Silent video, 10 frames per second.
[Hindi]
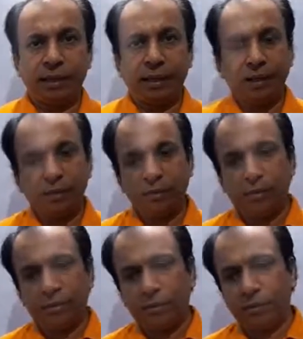एक
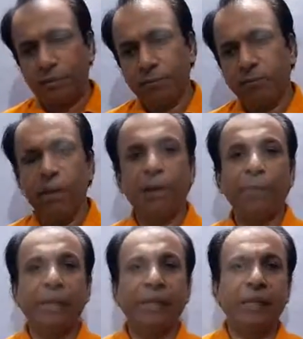मग
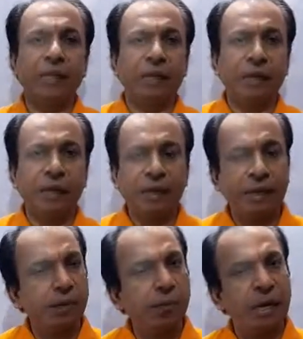पानी रख दें या
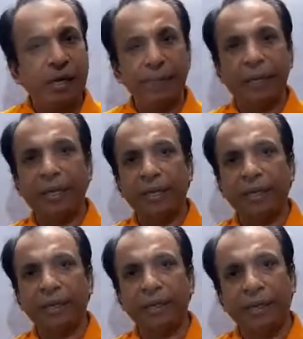एक बाल्टी पानी
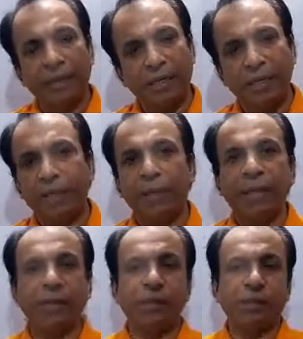रख दें एक जग
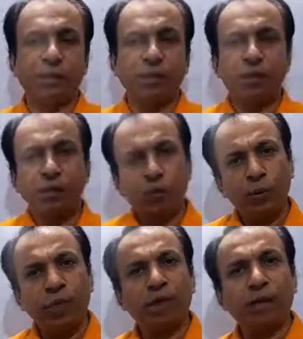पानी रख दें तो
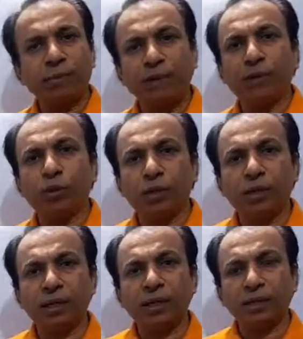वो एक अलग मीडियम हो
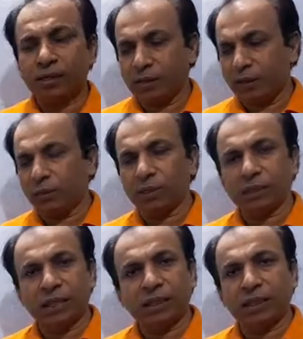सकता है नदी हो
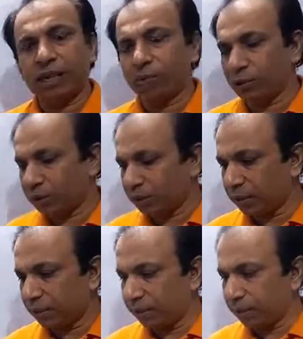सकता है तालाब हो सकता है